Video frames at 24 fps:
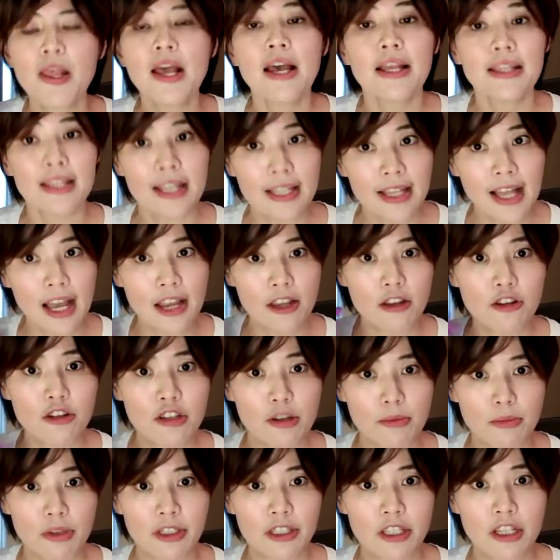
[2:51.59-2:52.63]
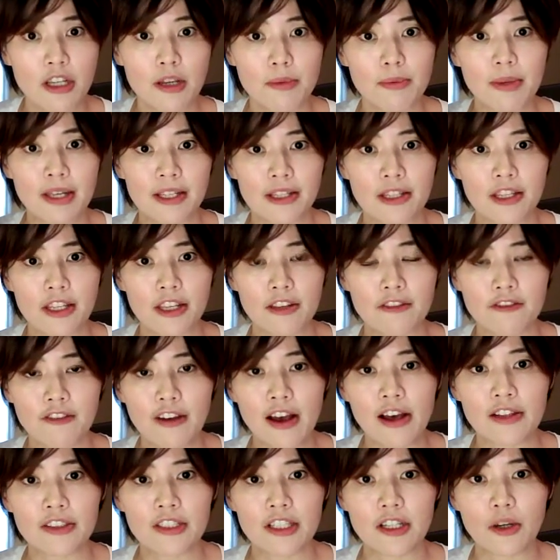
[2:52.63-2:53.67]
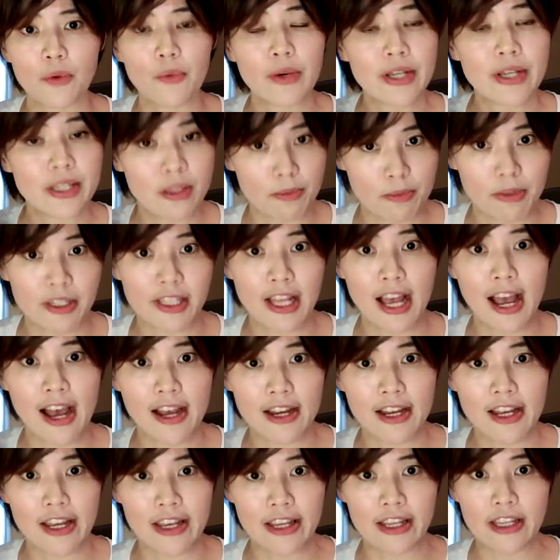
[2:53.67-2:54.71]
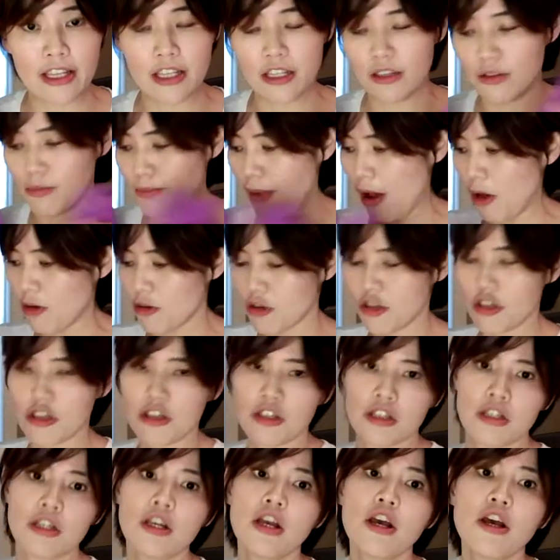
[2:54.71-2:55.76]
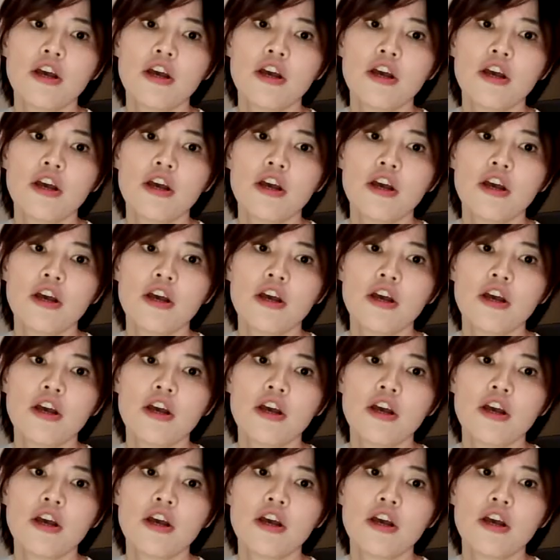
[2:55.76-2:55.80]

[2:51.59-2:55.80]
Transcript: 那它有什么特别的地方呢？为什么它可以保湿？